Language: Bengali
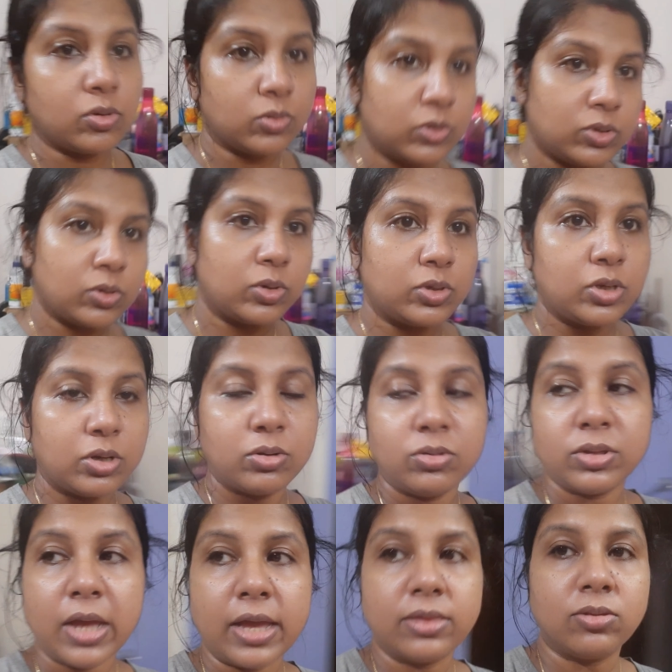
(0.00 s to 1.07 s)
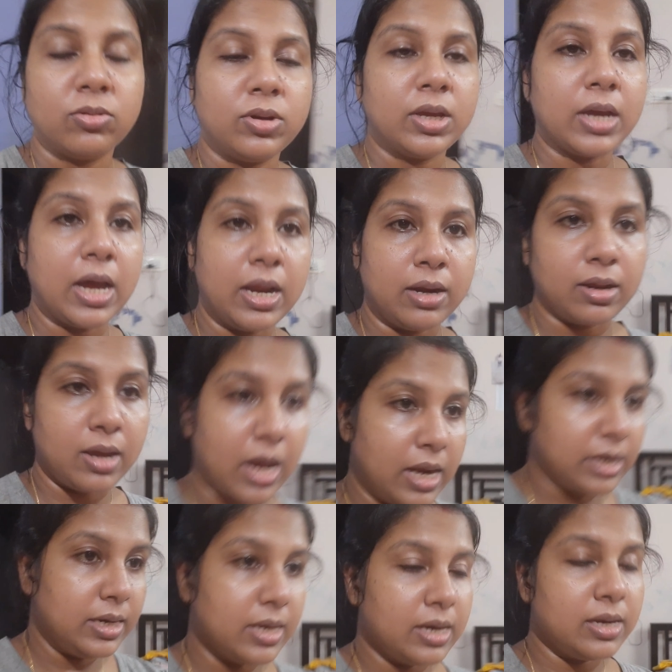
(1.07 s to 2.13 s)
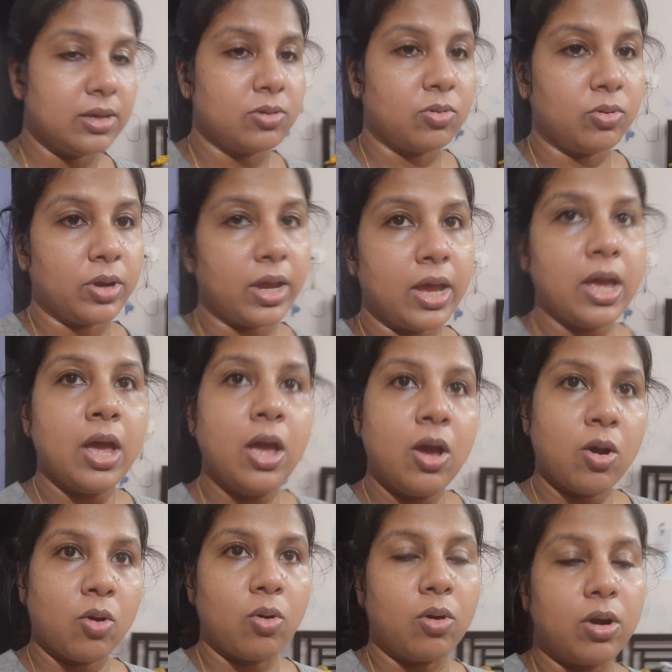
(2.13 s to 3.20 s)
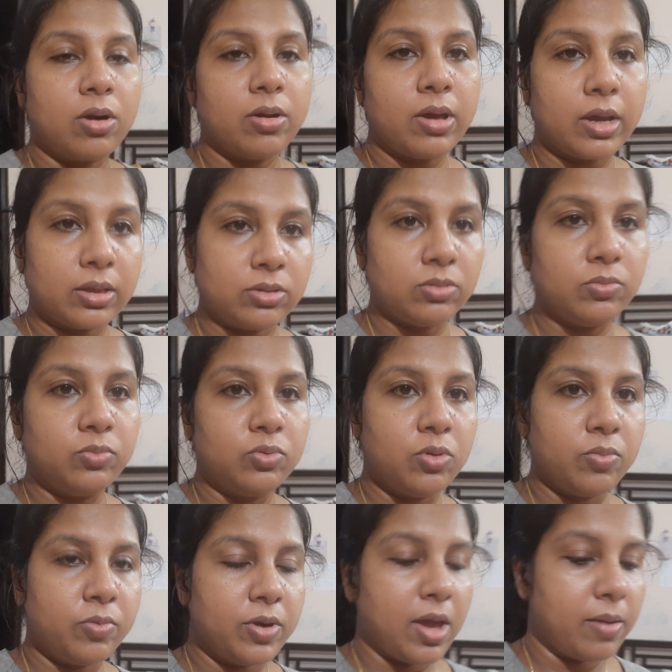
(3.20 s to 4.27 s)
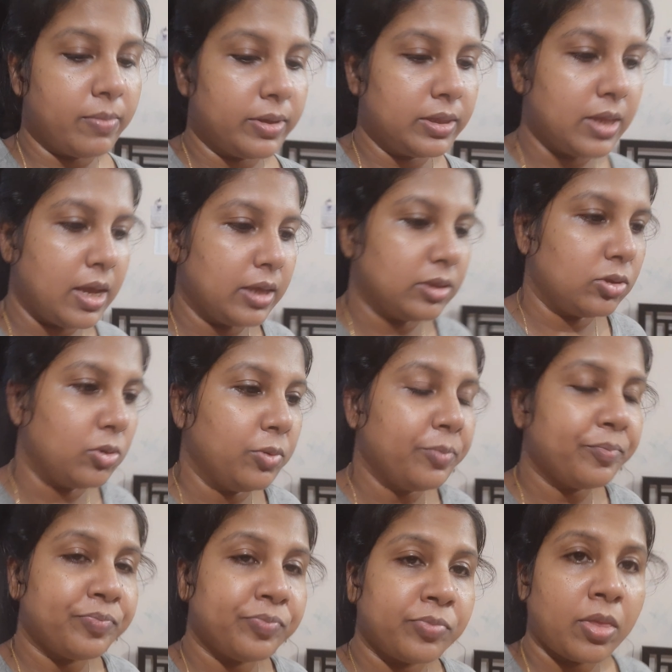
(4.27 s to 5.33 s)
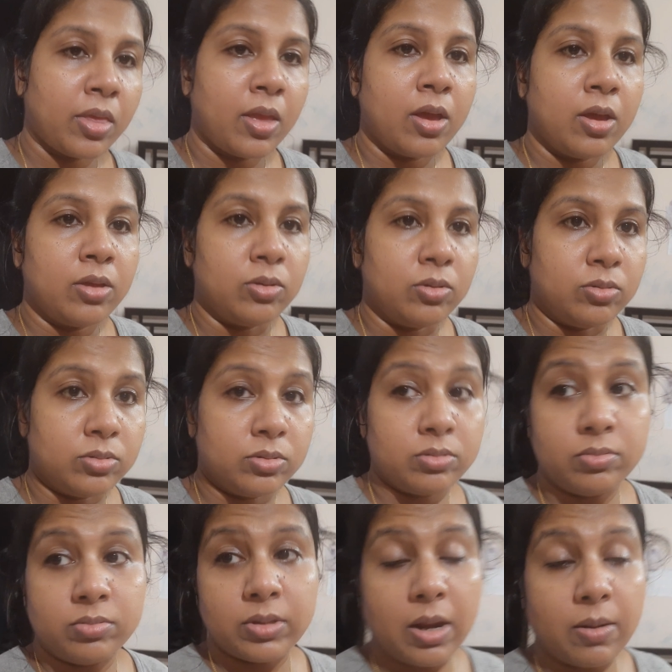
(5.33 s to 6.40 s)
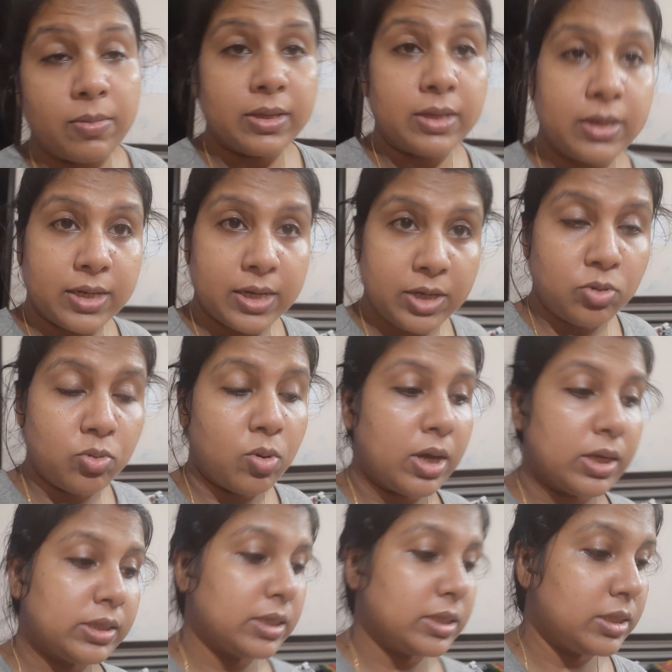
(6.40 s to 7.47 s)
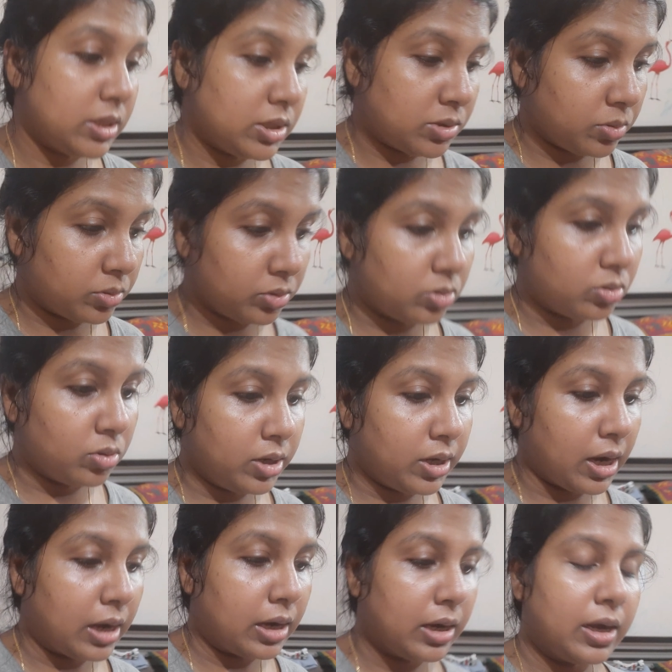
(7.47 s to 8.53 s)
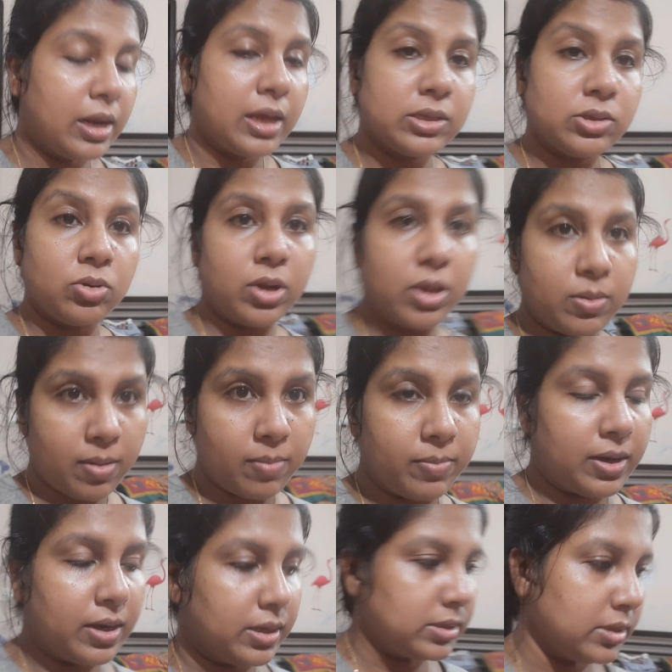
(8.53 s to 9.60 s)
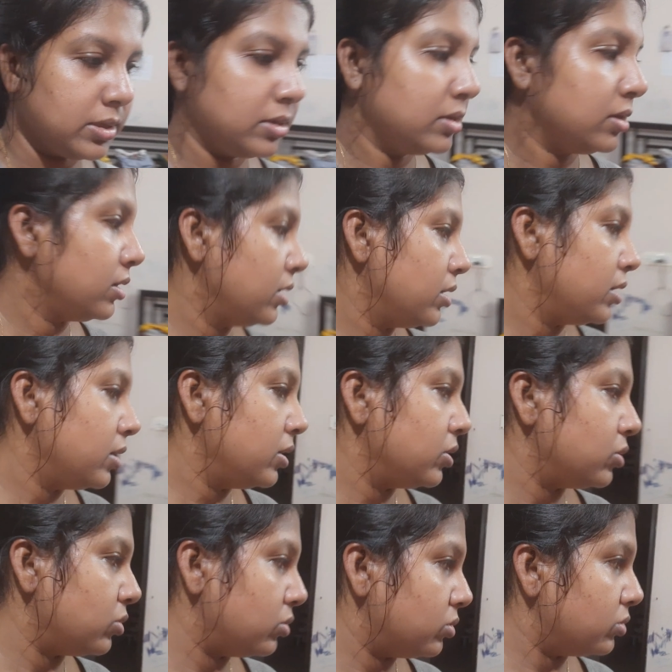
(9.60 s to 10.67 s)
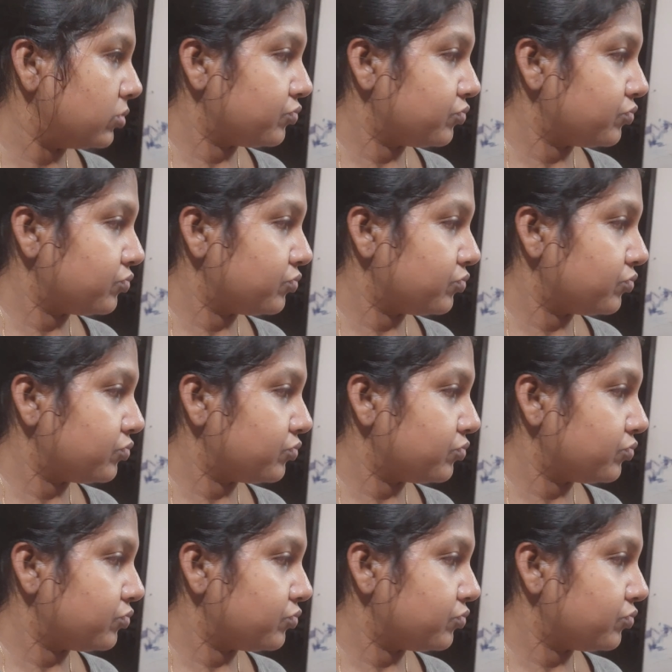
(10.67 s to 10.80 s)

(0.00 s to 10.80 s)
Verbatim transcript: সমস্ত কিছু এগুলো দায়িত্ব নিয়ে খালি টালি করে করানো একদম পুরোপুরি আমার দায়িত্ব তো তার মাঝে কিডো আছে জিনিসপত্র ধরে টানটানি আছে অনেক ব্যাপার আছে তো